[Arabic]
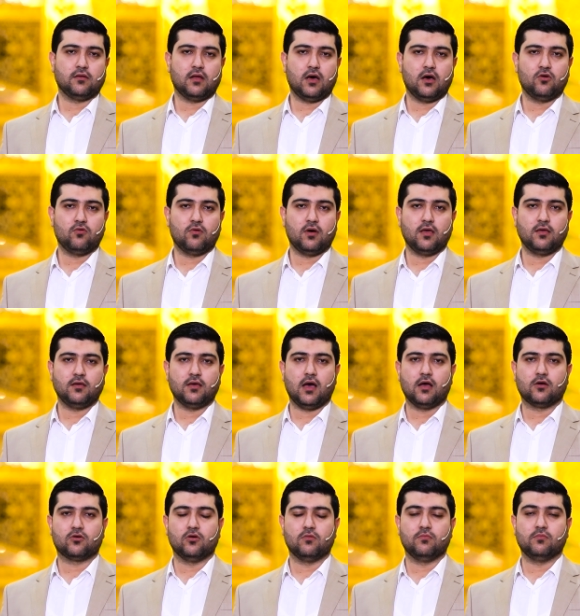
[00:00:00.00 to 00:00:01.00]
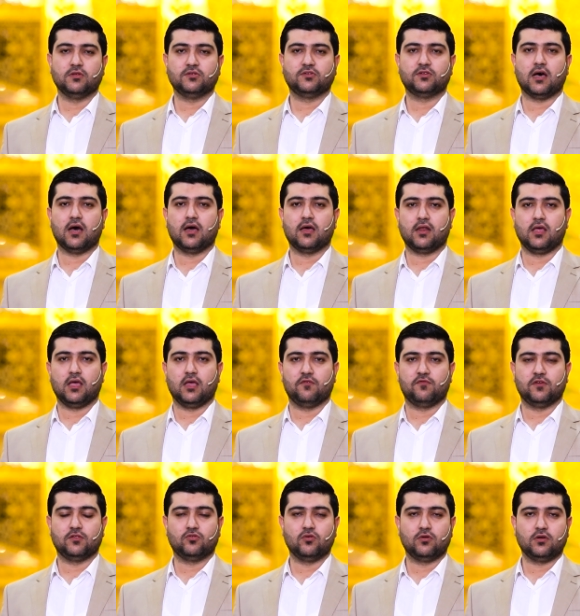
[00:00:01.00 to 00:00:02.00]
الله واياكم من زائريه
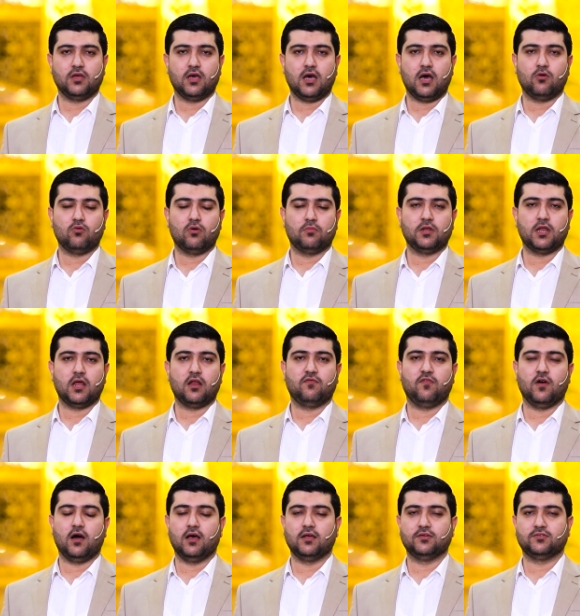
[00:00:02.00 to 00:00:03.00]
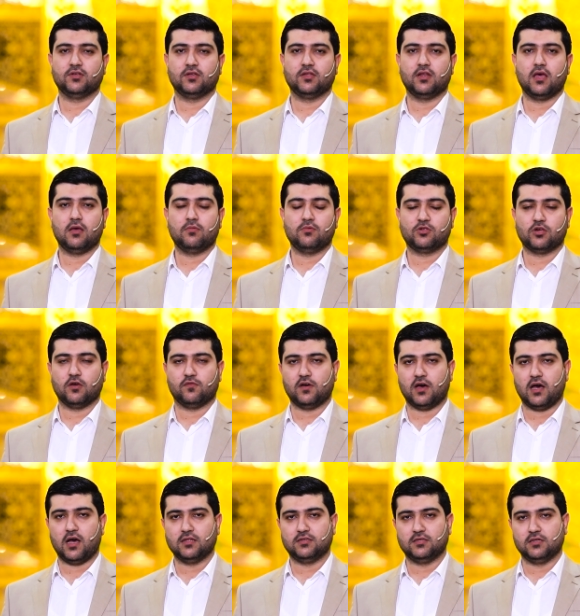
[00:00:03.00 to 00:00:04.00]
في الدنيا ومن الفائزين
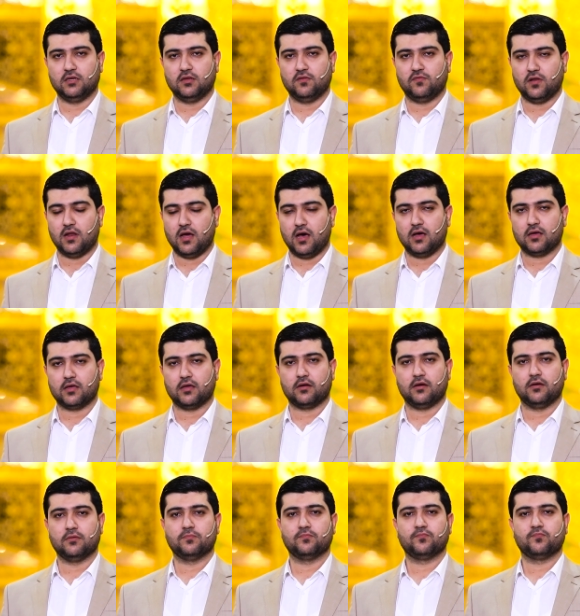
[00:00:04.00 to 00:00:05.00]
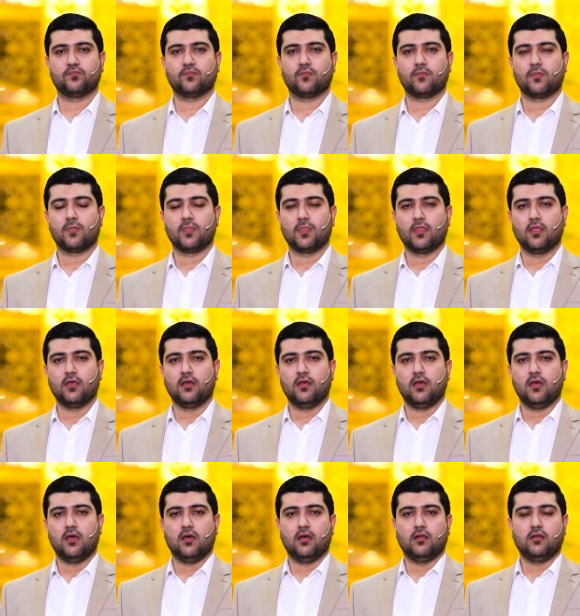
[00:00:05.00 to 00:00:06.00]
بشفاعته في الاخره.
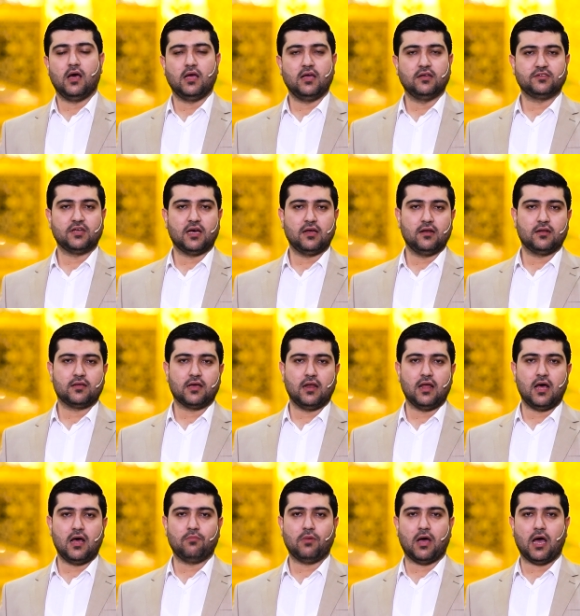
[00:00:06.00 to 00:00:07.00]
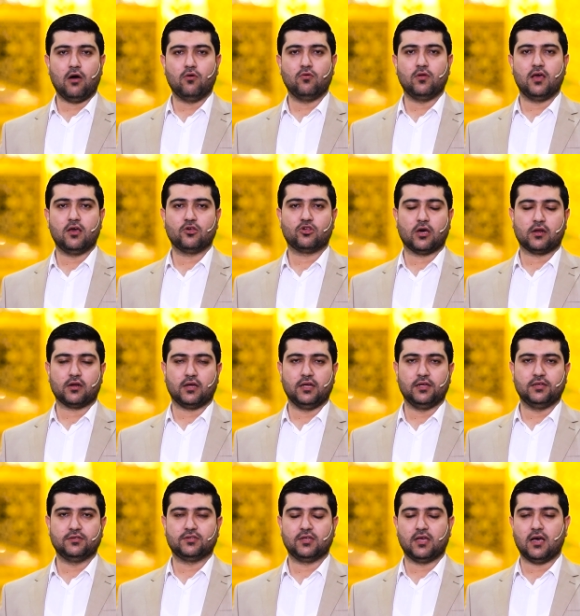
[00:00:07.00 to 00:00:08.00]
لا يزال الكلام حول شرح
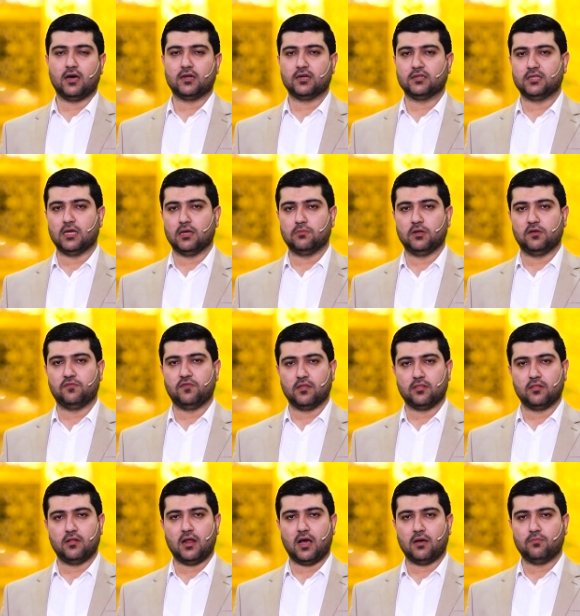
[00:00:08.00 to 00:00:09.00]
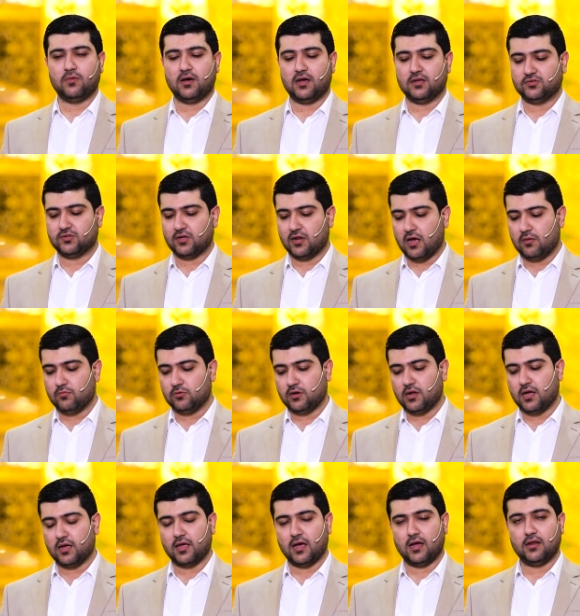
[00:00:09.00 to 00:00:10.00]
زياره ابي الفضل العباس سلام
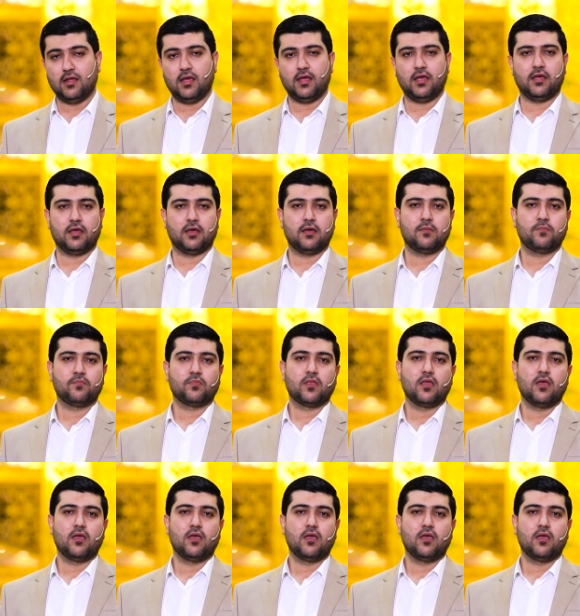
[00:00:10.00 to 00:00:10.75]
الله عليه